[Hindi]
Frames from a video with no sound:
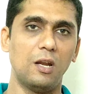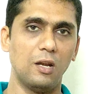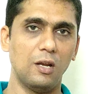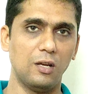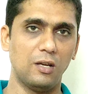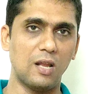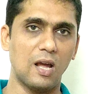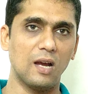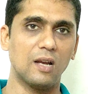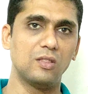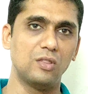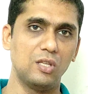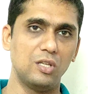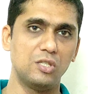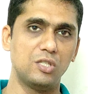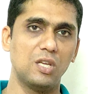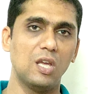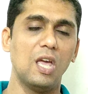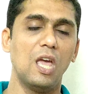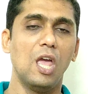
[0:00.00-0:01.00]
ढक
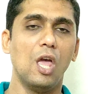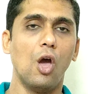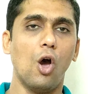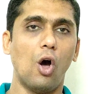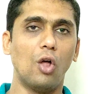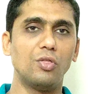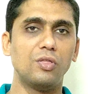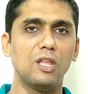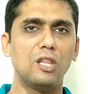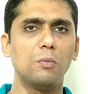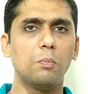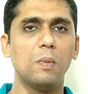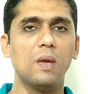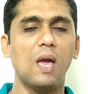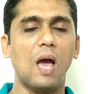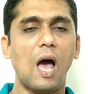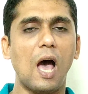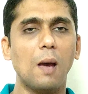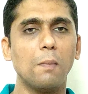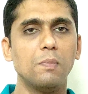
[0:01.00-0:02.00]
दीजिए और दिन में
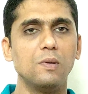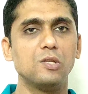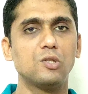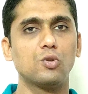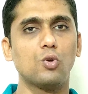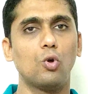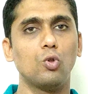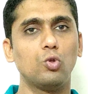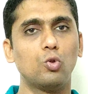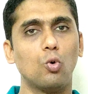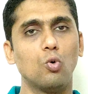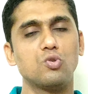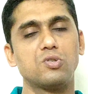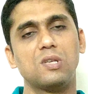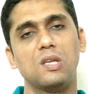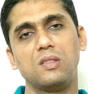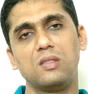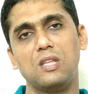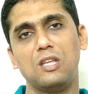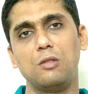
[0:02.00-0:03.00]
आप इसको दो से
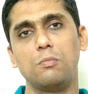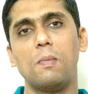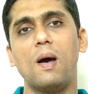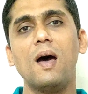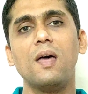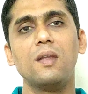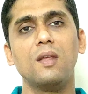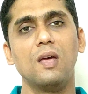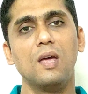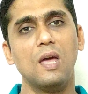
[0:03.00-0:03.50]
तीन बार